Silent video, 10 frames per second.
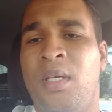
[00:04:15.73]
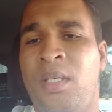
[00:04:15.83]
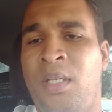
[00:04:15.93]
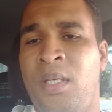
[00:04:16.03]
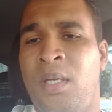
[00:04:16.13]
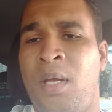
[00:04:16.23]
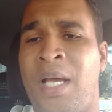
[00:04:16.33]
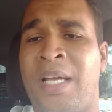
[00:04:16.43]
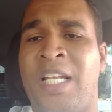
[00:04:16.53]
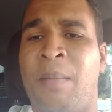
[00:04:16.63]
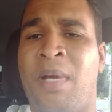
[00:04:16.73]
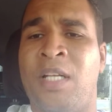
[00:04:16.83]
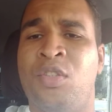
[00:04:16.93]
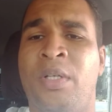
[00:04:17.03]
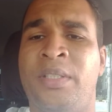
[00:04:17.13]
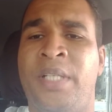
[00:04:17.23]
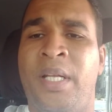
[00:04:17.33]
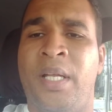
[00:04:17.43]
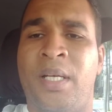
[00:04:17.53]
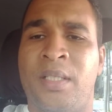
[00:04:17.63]
E aquela bala de
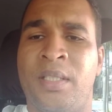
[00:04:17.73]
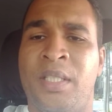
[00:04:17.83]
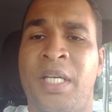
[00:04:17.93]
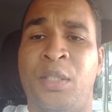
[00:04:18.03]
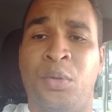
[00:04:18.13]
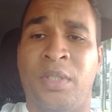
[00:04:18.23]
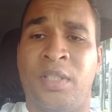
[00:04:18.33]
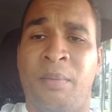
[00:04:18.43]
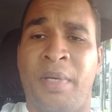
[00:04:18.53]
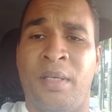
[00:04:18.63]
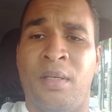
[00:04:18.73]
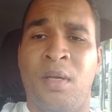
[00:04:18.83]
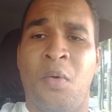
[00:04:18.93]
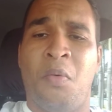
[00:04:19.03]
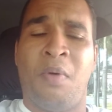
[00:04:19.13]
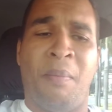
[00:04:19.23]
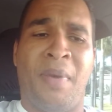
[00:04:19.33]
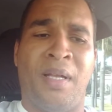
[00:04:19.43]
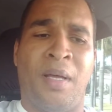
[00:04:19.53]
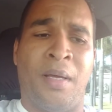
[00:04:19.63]
hortelã, que ajuda também. Uma
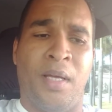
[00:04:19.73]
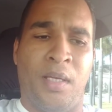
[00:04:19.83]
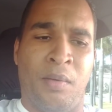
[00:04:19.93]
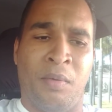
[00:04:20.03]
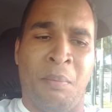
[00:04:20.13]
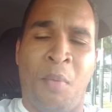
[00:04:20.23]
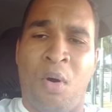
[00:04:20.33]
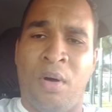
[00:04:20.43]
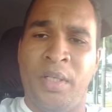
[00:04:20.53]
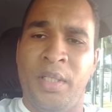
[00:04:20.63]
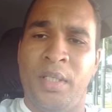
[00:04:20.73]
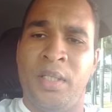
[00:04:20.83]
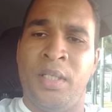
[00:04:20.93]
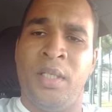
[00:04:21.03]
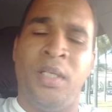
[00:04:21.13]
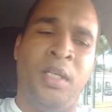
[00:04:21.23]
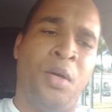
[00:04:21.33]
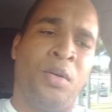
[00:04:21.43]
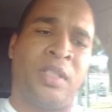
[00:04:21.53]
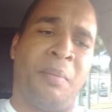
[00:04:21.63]
bala mole e
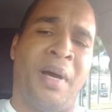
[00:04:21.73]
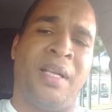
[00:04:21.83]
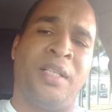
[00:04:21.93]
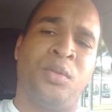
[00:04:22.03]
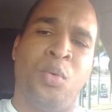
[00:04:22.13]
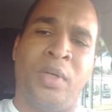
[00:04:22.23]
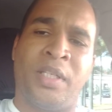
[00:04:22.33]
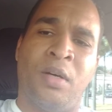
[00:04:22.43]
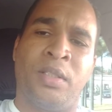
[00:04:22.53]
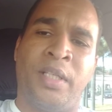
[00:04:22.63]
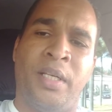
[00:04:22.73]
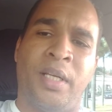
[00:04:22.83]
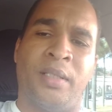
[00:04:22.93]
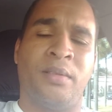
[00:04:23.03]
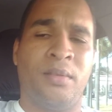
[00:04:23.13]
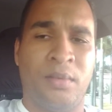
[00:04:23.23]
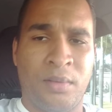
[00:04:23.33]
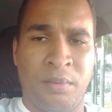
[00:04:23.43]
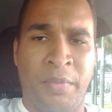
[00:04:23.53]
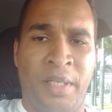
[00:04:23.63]
outra bala dura que é hortelã.
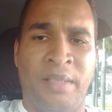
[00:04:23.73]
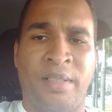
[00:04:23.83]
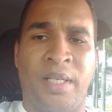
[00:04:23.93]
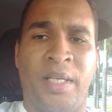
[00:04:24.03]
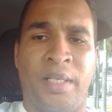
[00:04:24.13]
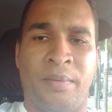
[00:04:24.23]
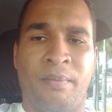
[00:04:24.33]
Beleza, galera?